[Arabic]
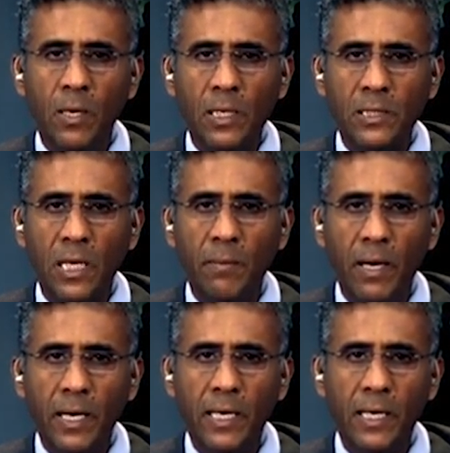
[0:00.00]

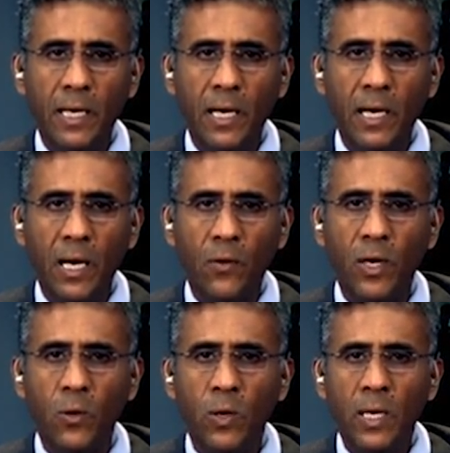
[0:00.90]
استمع خلالها
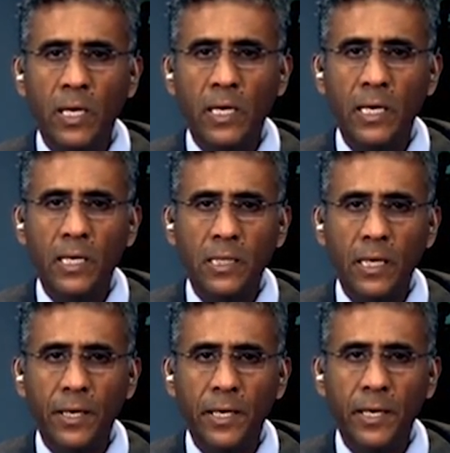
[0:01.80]
الأعضاء إلى
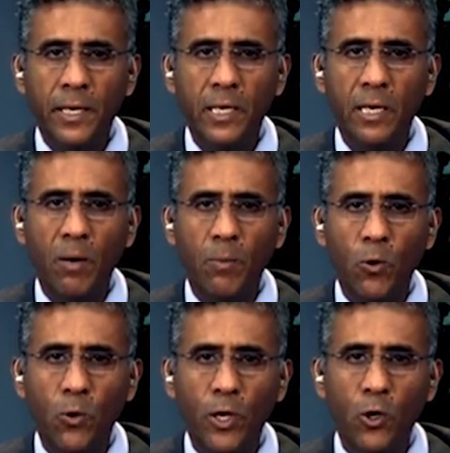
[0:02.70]
تقرير
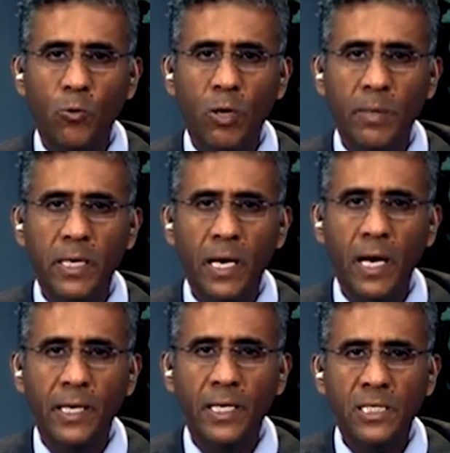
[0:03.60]
للمبعوث الأممي
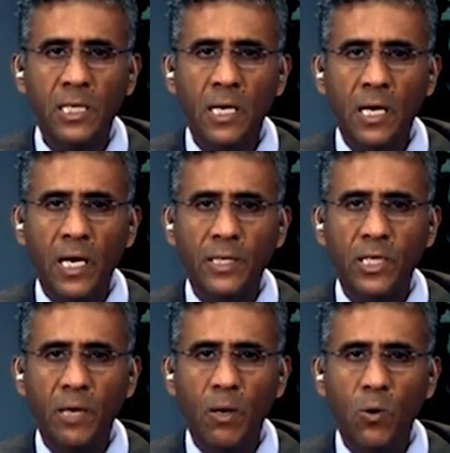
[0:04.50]
هانس
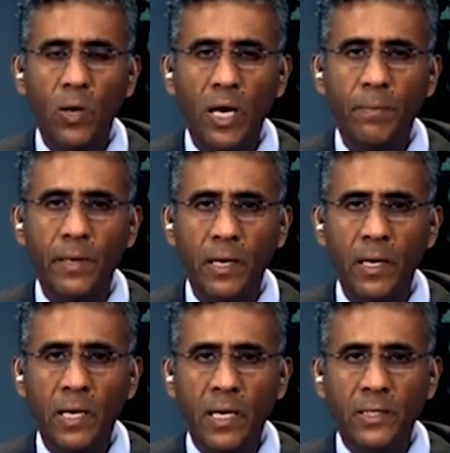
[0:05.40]
قدمه
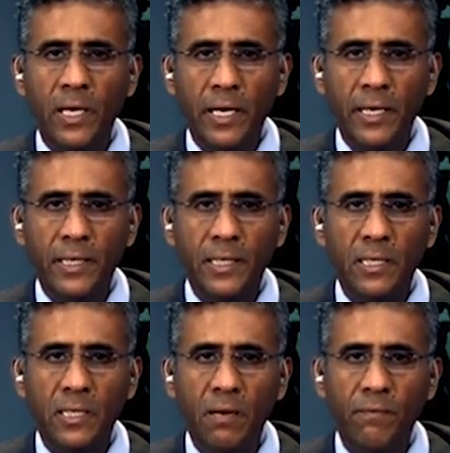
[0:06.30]
عبر
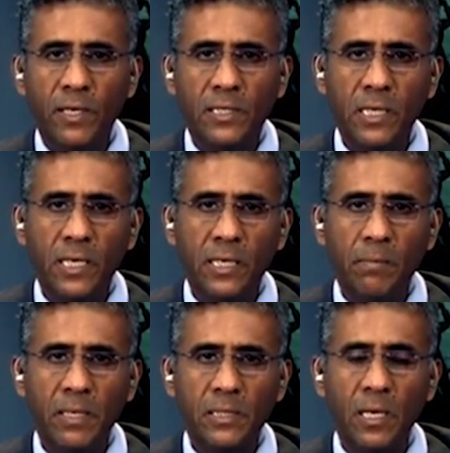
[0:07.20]
دائرة تلفازية
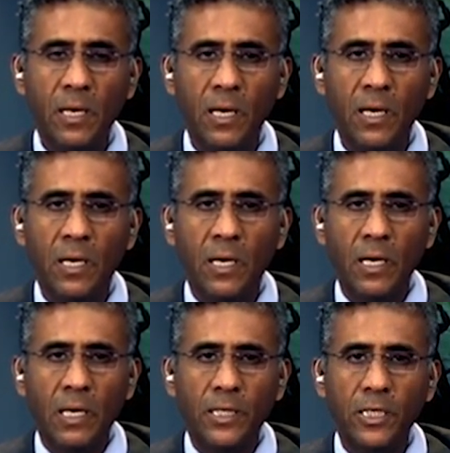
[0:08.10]
من صنعاء
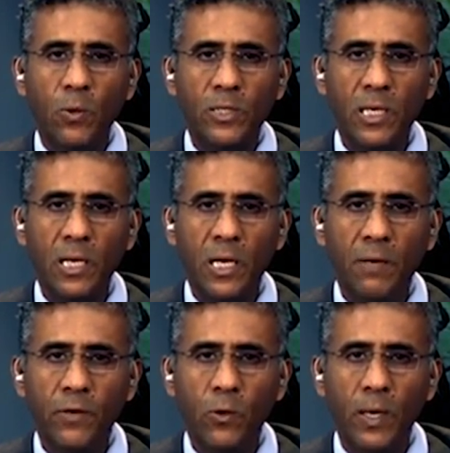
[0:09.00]
التي وصلها
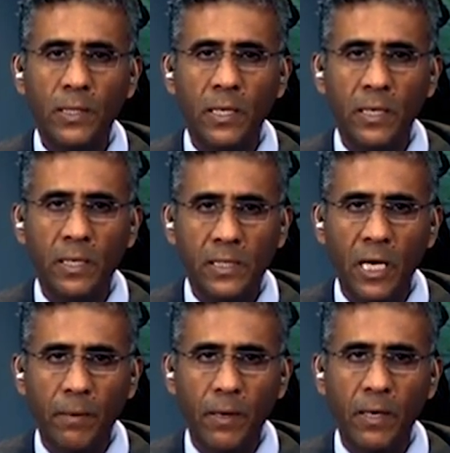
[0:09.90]
في وقت
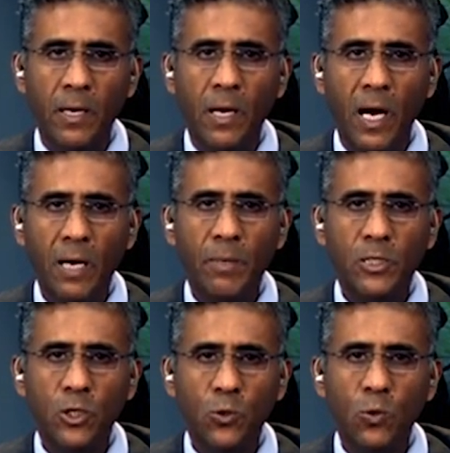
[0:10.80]
سابق
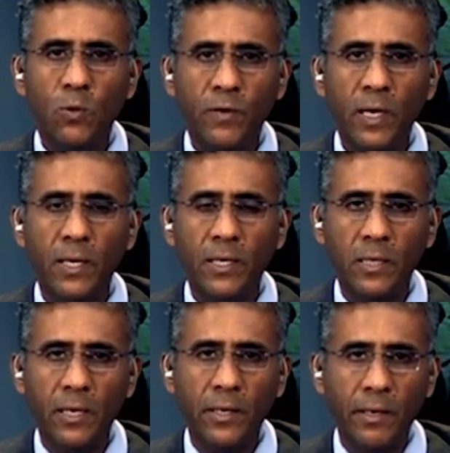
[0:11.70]
المزيد في هذا
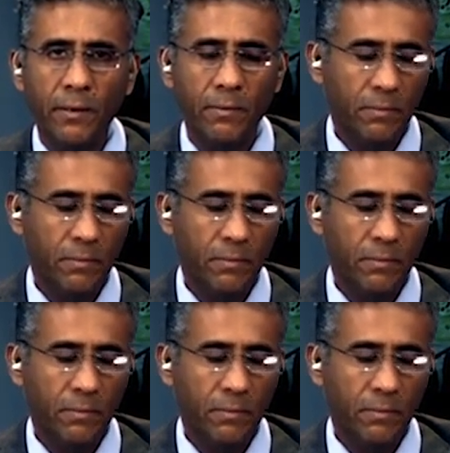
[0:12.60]
التقرير